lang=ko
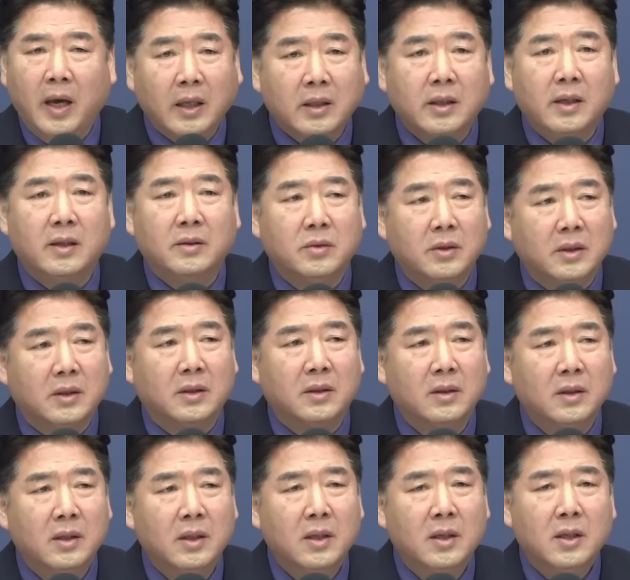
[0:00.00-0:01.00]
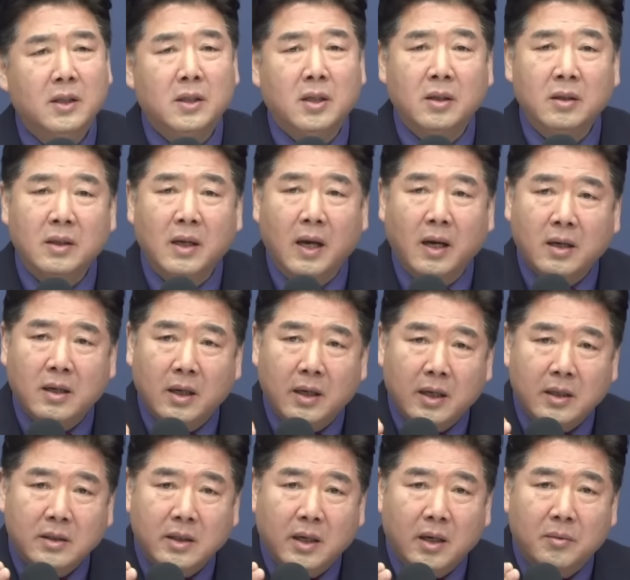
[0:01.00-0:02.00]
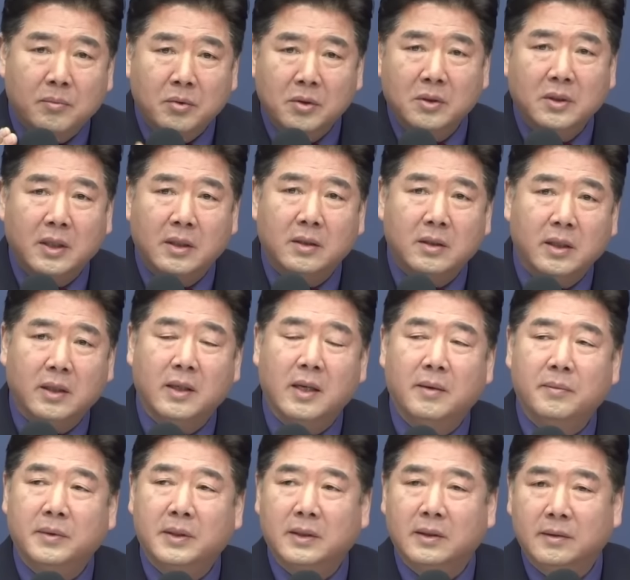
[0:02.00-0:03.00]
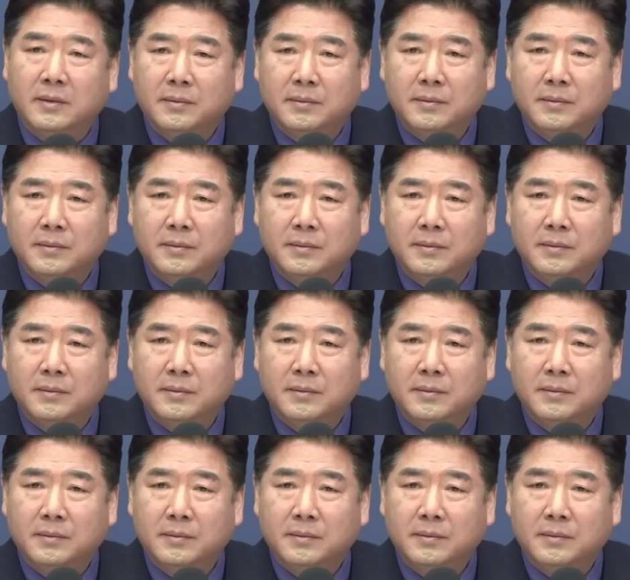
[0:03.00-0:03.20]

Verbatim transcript: 대해서 심각하게 제가 문제를 제기합니다.